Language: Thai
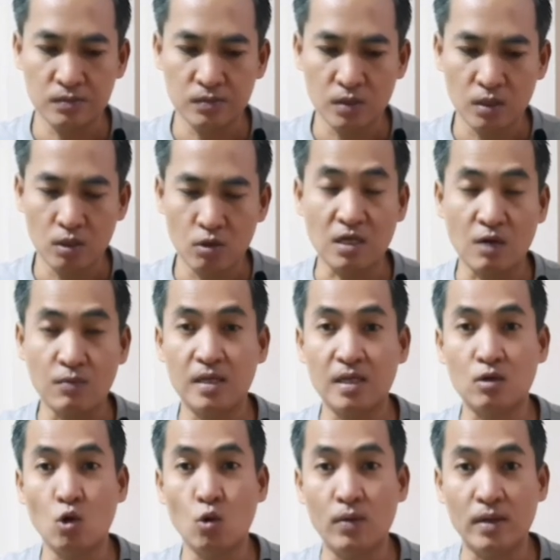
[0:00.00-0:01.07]
นอกจากวิก
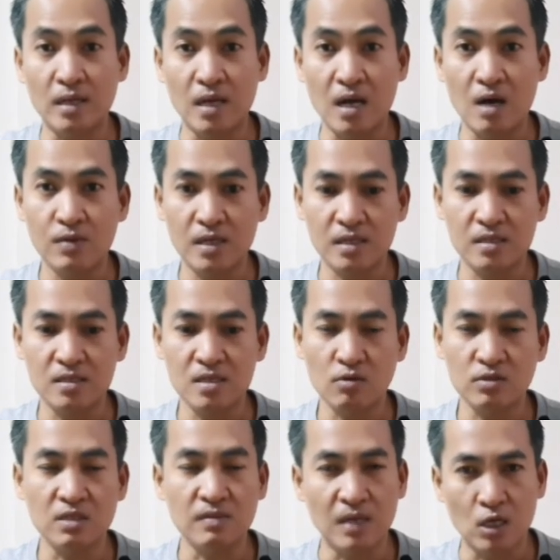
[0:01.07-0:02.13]
ฤตโควิด แล้ววิกฤตเรื่อง
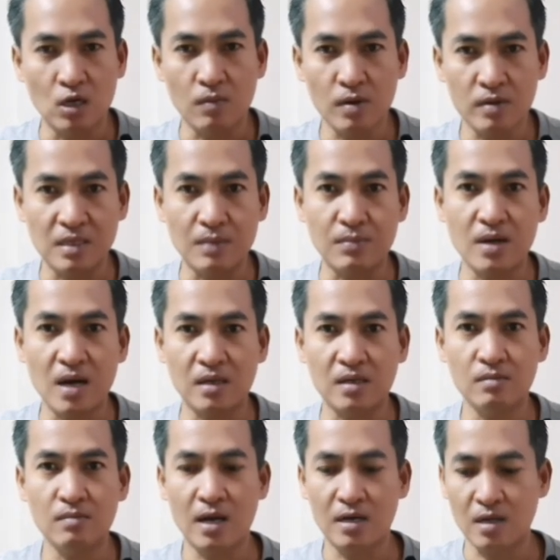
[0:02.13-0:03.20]
ของสิ่งแวดล้อมก็สำคัญ
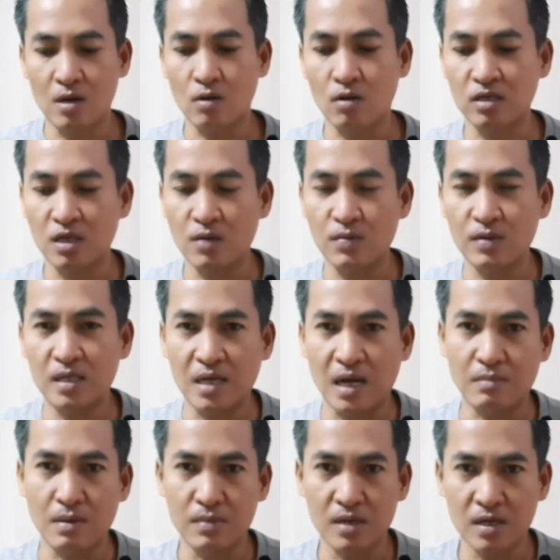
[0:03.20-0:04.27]
นั้นบ้านเราก็ใช้วิธีกา
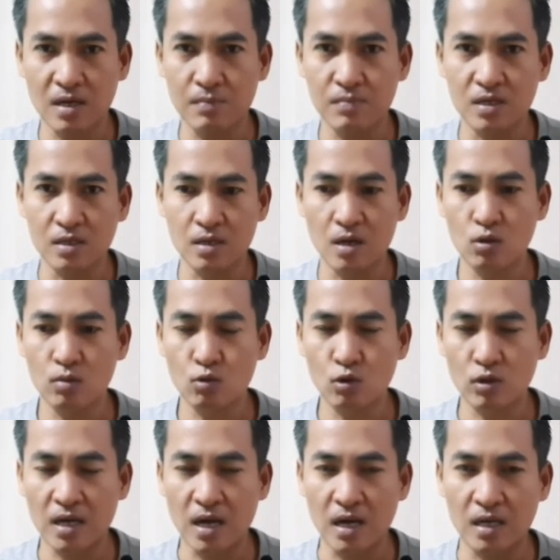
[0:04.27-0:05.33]
รแบบนี้ครับหนึ่งเข้าร่วมโคร
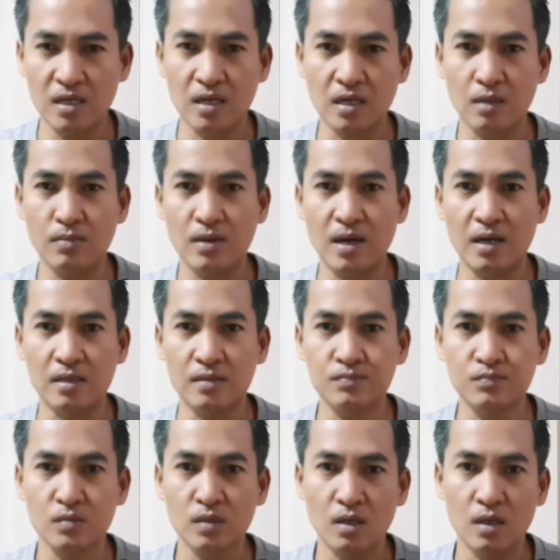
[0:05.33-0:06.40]
งการที่รัฐบาล
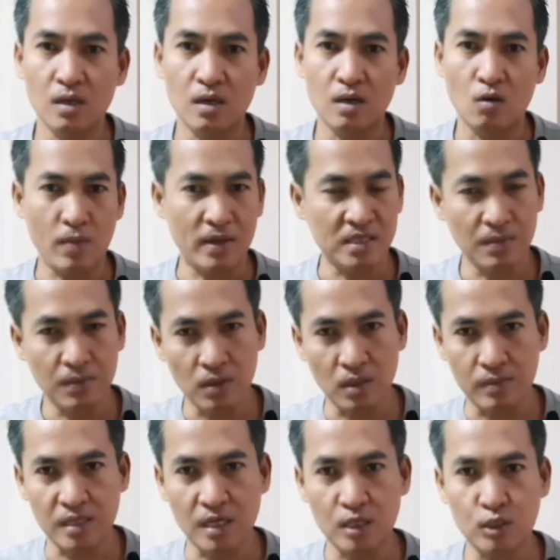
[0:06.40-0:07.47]
ออกมาซัพพอ
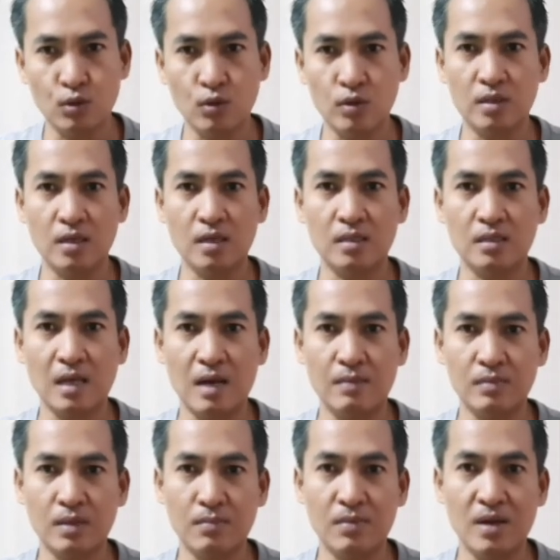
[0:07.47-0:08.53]
ร์ตประชาชนนะตา
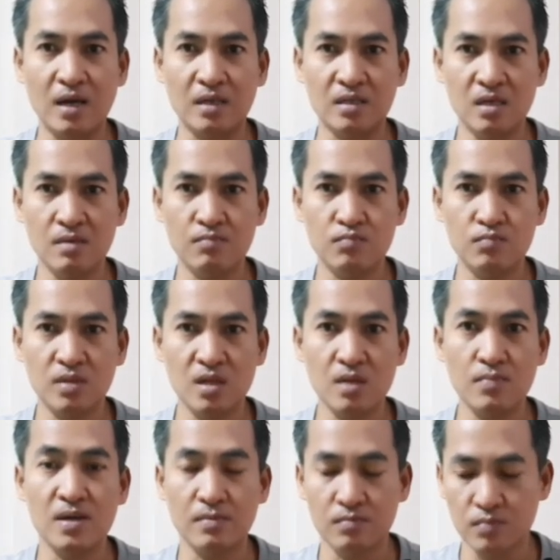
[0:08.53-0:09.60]
มกำลังที่ที่
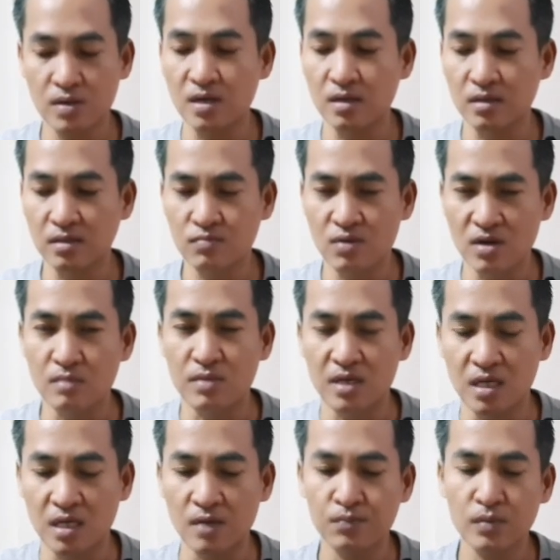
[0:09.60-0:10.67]
พึงพึงพึง
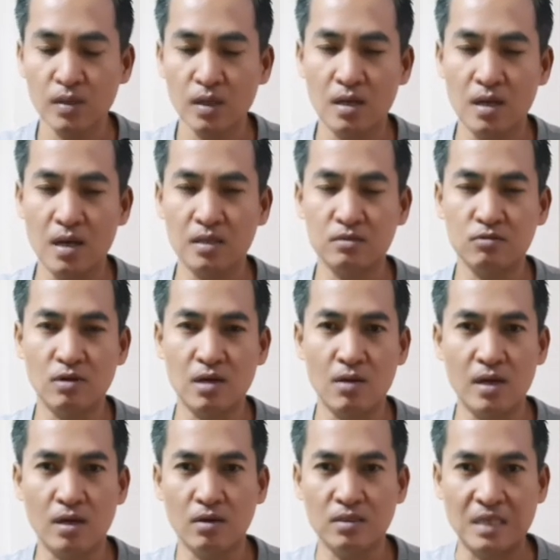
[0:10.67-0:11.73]
มีนะส่วนเรา
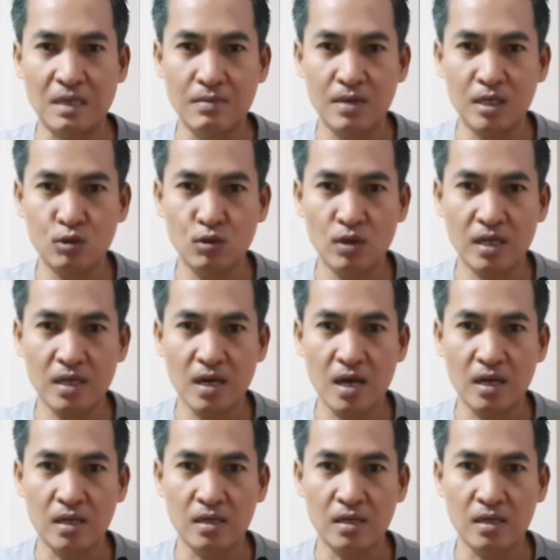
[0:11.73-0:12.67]
เองก็สามารถช่วยได้การ